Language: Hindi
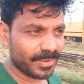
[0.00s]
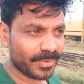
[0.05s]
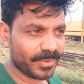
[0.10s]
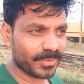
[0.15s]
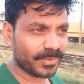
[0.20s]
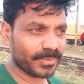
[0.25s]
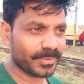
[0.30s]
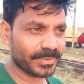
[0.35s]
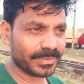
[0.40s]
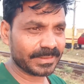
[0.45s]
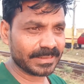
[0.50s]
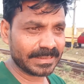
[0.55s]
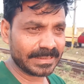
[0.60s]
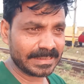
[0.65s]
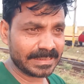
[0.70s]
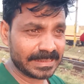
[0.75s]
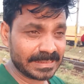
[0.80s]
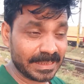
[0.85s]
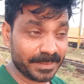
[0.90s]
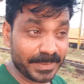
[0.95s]
और
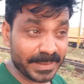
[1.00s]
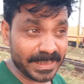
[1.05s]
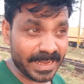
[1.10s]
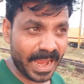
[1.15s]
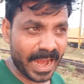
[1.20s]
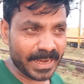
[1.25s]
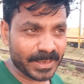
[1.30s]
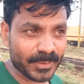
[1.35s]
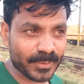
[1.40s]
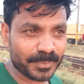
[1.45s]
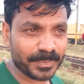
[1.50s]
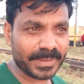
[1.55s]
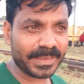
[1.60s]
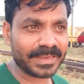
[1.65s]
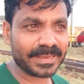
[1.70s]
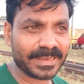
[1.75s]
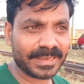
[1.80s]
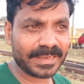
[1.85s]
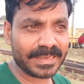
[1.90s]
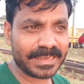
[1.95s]
सभी ऑटो
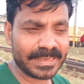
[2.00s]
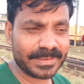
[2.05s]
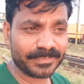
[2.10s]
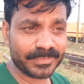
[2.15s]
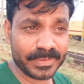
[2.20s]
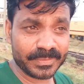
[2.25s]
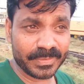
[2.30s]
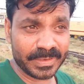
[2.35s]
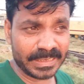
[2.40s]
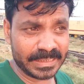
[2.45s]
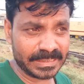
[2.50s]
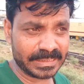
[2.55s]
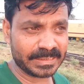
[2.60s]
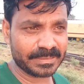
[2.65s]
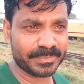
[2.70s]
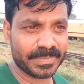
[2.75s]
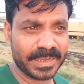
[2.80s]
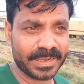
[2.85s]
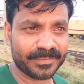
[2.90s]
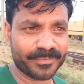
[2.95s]
प्ले के व्यूवर्स
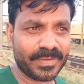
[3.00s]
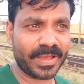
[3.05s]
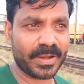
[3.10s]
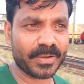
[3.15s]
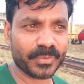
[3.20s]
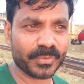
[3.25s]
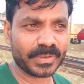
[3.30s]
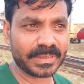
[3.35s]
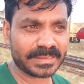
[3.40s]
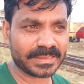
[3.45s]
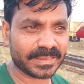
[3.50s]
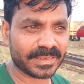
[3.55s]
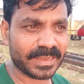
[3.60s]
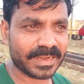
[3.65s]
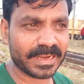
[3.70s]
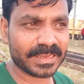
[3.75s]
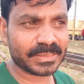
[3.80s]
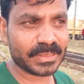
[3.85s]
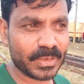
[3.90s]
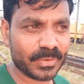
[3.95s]
मेरे फॉलोवर से
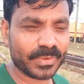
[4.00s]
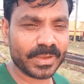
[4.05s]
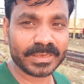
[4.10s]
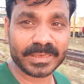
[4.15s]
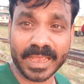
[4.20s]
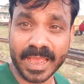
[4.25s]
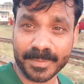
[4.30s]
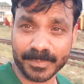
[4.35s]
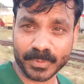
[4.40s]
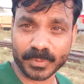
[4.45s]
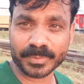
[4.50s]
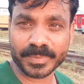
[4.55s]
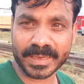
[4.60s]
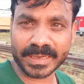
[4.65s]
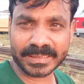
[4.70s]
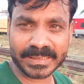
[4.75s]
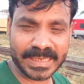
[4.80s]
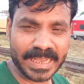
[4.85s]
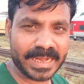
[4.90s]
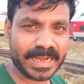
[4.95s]
कहना चाहूँगा कि आप लोग
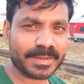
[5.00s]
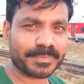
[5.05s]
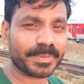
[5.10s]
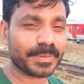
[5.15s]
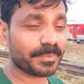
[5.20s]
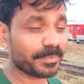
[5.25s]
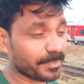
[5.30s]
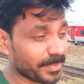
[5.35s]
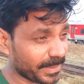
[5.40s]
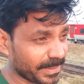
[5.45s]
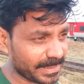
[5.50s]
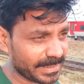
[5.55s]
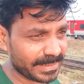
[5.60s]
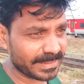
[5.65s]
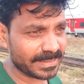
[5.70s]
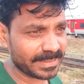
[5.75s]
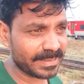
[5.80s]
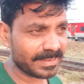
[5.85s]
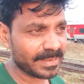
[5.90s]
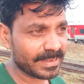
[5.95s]
मेरे चैनल पर बने
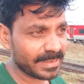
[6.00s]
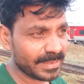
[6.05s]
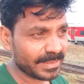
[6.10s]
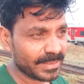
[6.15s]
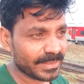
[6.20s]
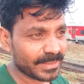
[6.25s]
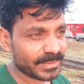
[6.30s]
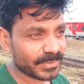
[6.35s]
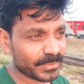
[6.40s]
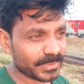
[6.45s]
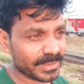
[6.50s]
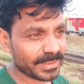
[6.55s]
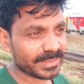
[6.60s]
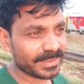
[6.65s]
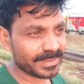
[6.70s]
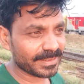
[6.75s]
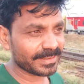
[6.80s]
रहिए क्योंकि